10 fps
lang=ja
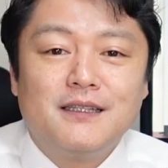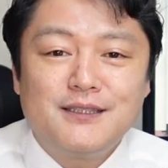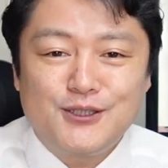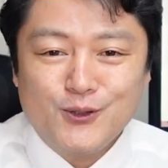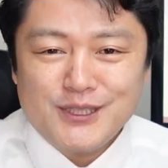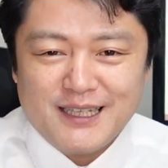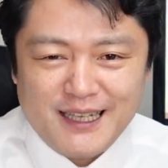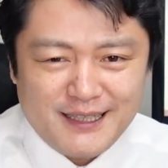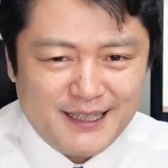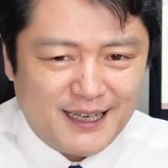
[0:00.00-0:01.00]
視聴者
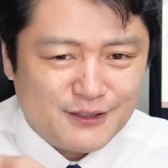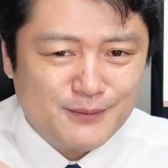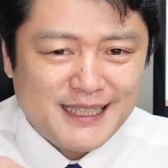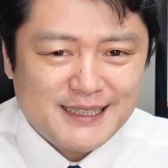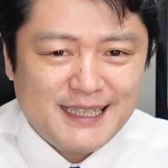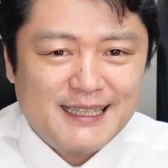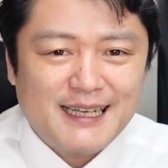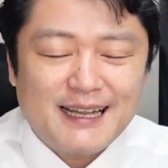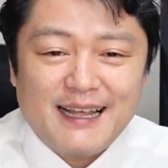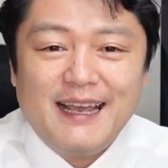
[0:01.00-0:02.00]
なんてのは馬鹿だ
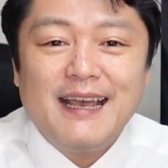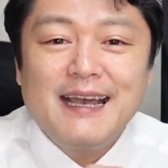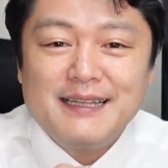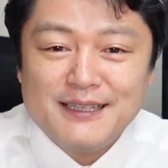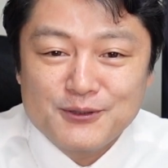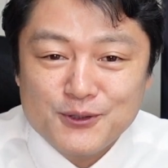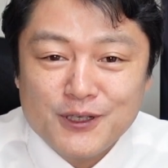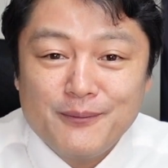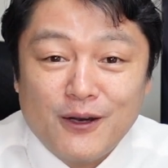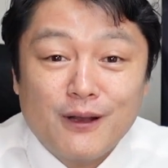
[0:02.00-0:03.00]
から AI って言っと
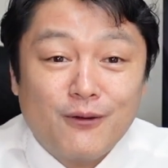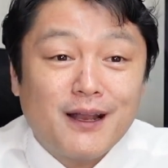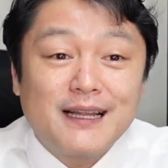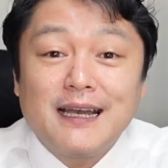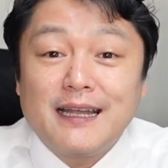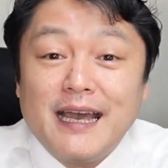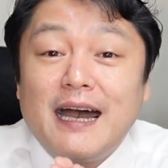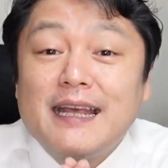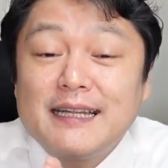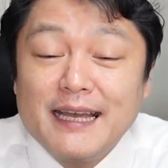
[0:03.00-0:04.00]
けば、ほらほら、なんかね、あ
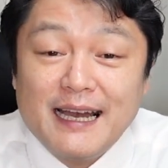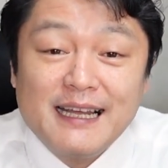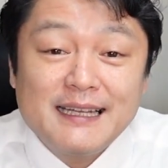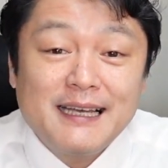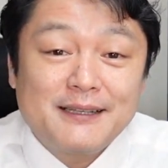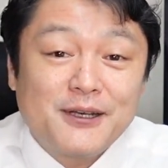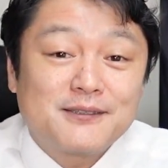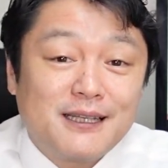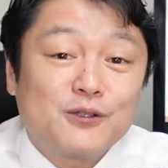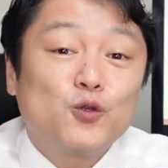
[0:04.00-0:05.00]
りがたいありがたいやとか
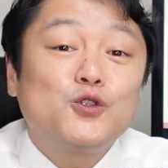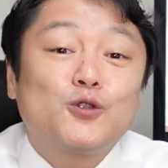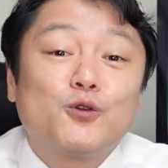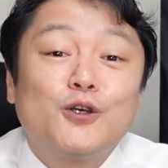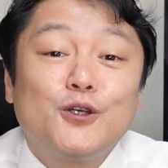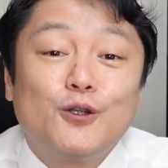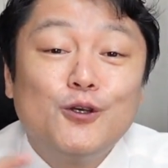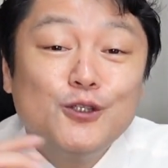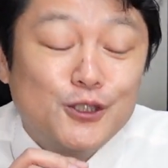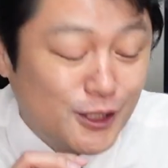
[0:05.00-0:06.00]
つってね、こっちをするだけで、
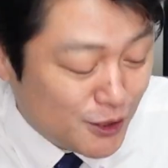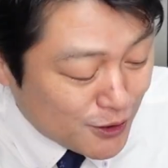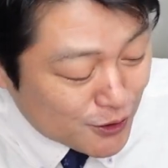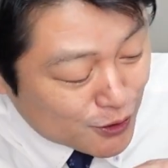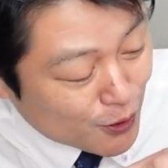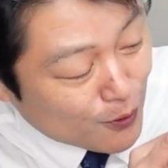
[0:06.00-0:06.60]
うっしっしっし、